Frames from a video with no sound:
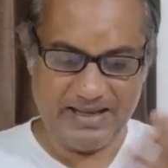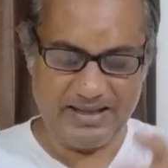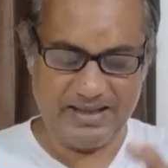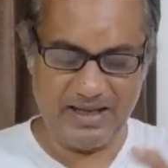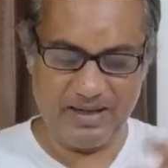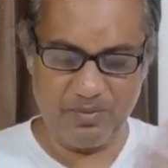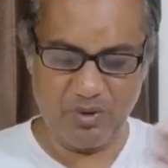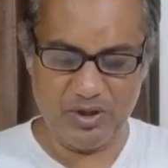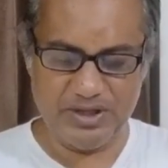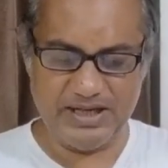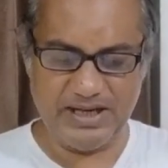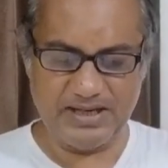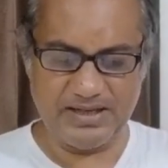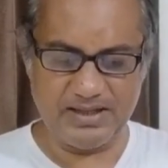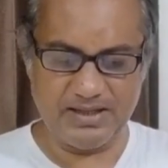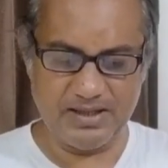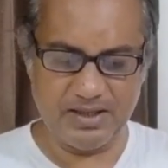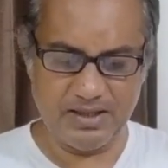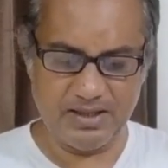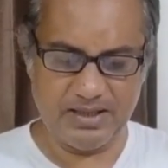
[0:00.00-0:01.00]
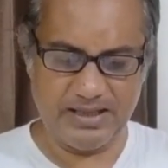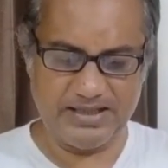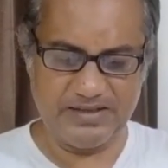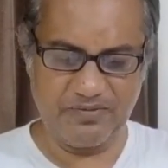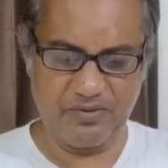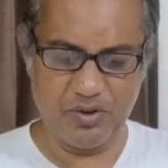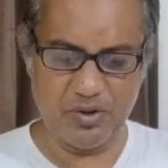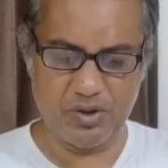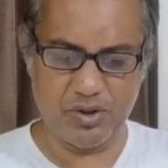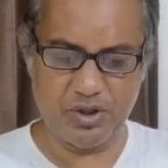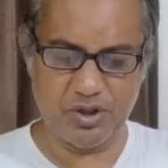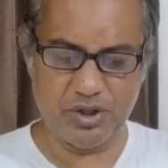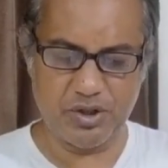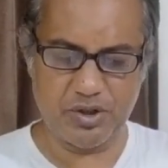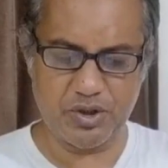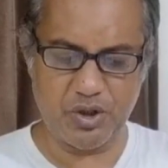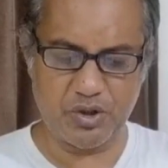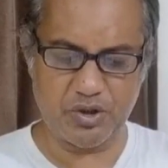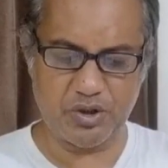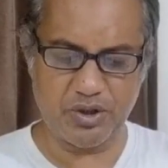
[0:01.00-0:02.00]
তিনি বলছেন কাজী ফিরোজ রশিদ
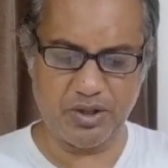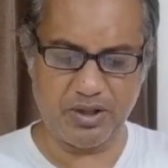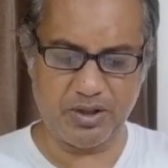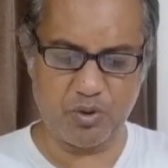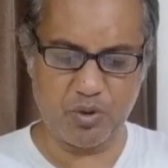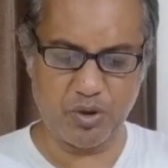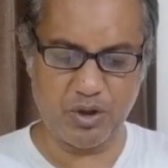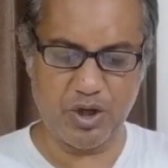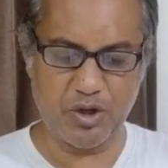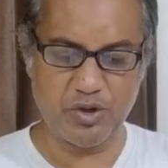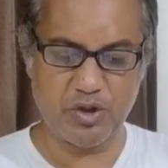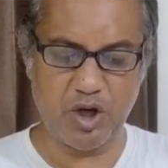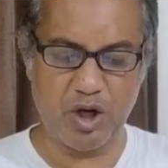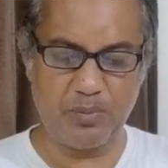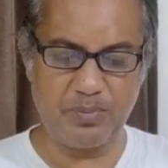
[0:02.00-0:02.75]
সংসদে কোথাও